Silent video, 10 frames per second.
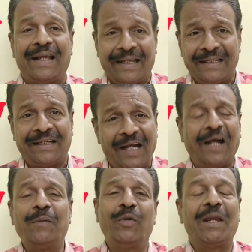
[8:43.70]

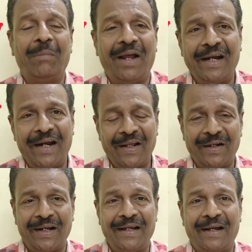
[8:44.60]
இதுக்காக முக்கியமான இடம்
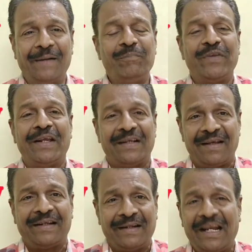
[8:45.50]
என்னென்னா
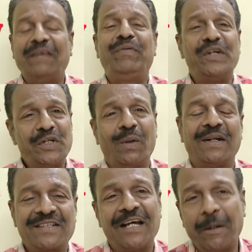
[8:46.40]
லைஃப்
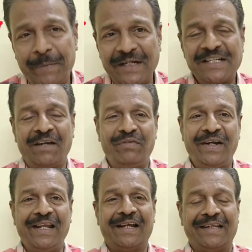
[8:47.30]
இன்சூரன்ஸ் கார்ப்பரேஷன் ஆஃப்
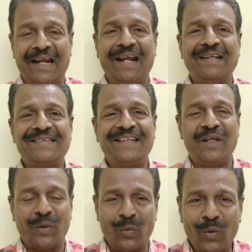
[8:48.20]
இந்தியா எல்ஐசி
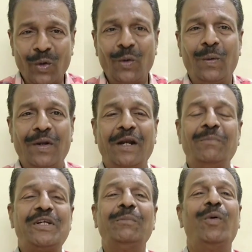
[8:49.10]
ஒரு ஒரு
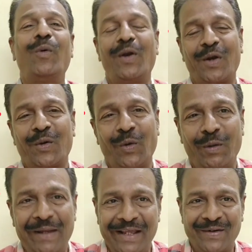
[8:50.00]
நிமிஷமும் உங்களோட
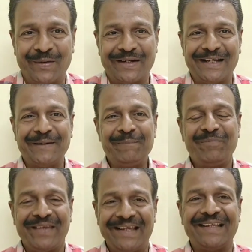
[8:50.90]
கூடவே இருக்குங்க
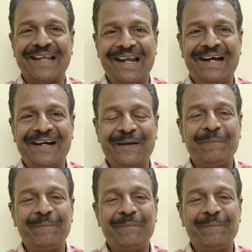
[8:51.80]
இதெல்லாம்